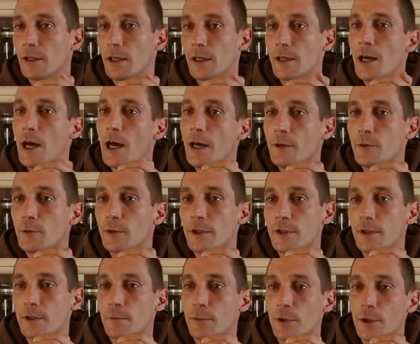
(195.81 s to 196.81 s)
Keine Ahnung,
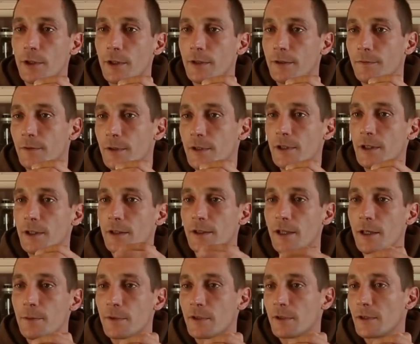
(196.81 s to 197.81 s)
das Gebäude wird es nicht
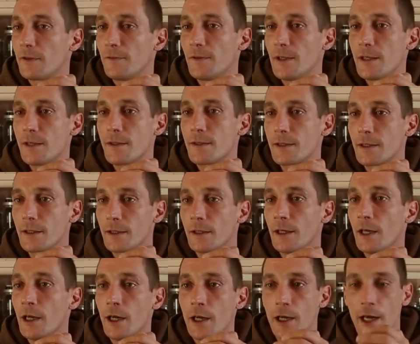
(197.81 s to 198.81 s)
selbst gewesen
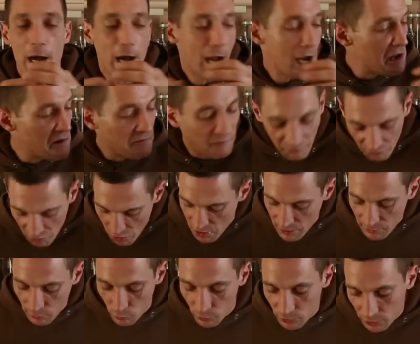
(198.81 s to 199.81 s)
sein. Alle
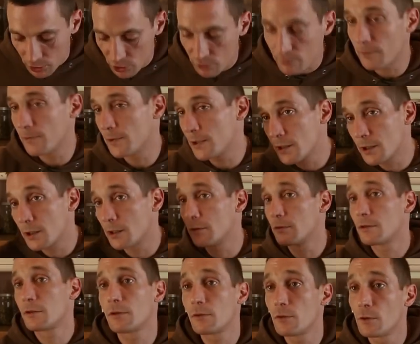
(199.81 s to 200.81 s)
voll durchgeschmiert, wie gesagt,
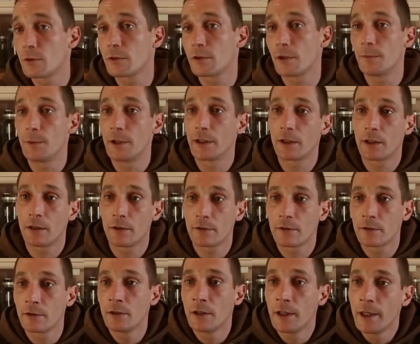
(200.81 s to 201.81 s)
es ist Hochsommer
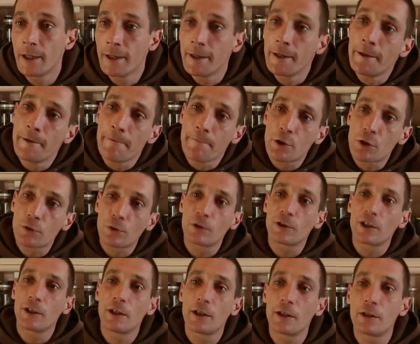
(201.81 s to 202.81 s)
draußen.
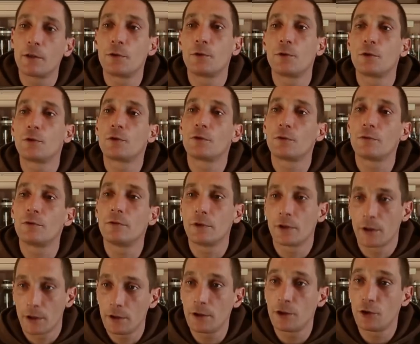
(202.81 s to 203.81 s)
Stuttgart hat auch noch
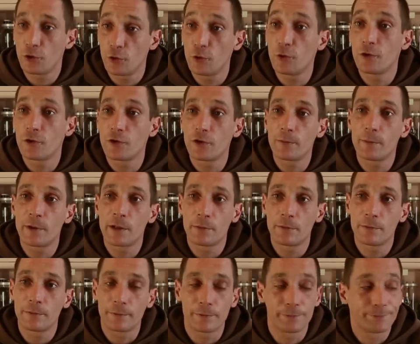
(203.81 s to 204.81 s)
richtig schöne
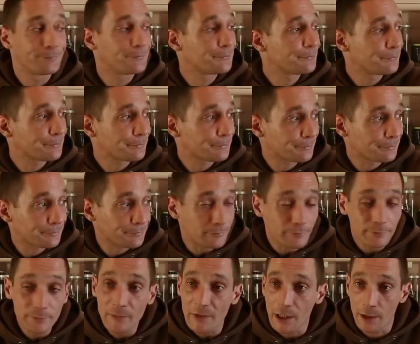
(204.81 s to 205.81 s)
Sommer,
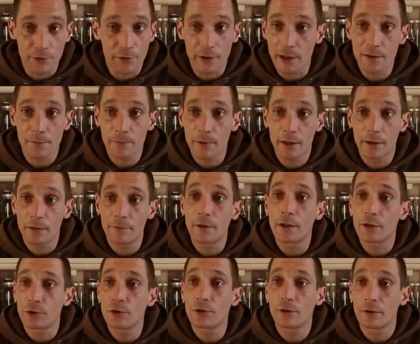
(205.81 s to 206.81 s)
also das war,
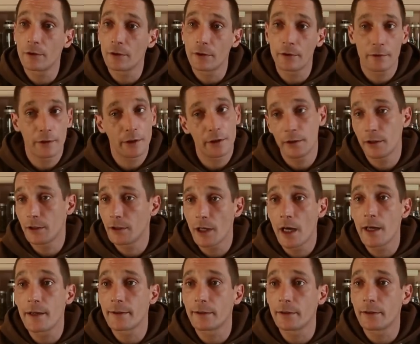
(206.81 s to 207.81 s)
waren richtig
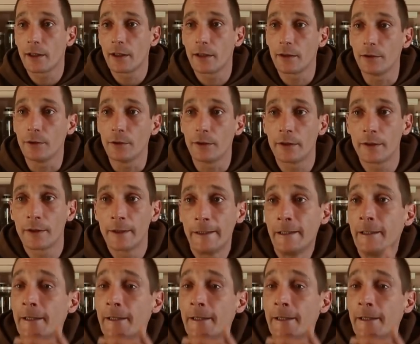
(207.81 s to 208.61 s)
heiße Tage dort.